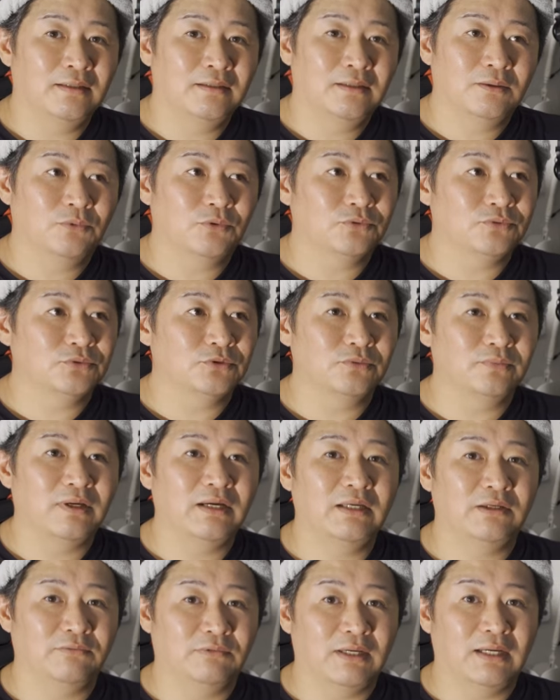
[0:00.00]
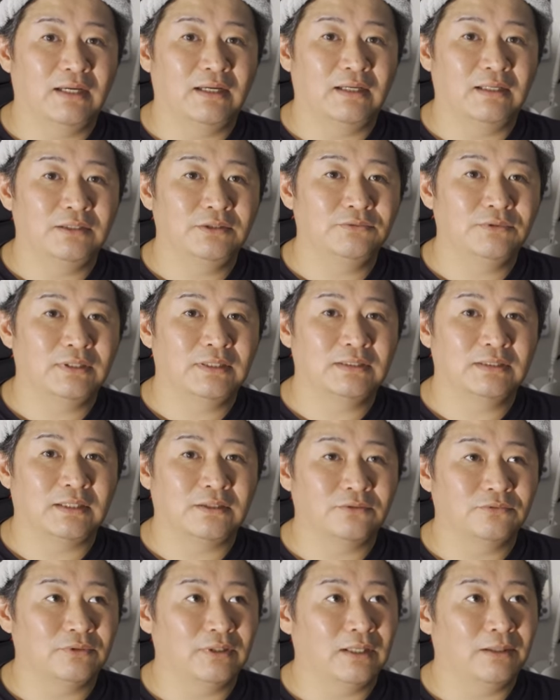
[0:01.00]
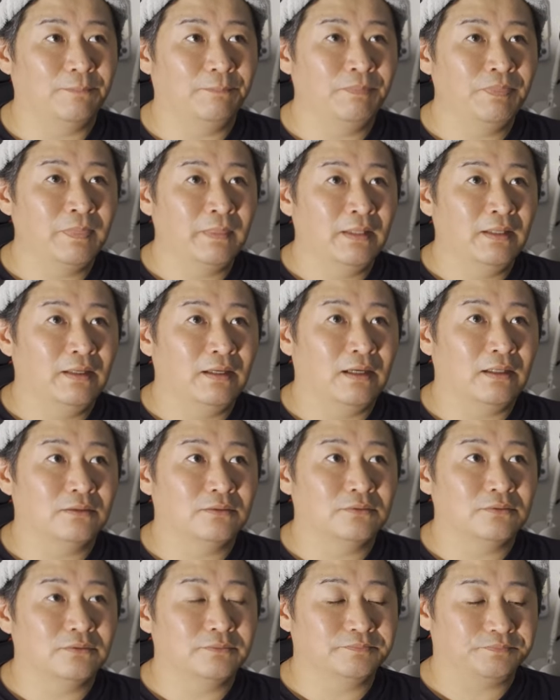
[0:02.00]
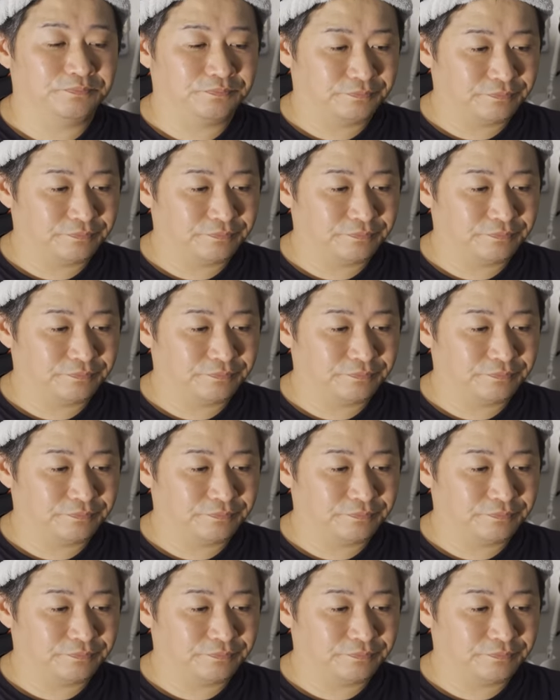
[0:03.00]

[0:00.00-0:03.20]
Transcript: で僕の場合は、言われたのは、あの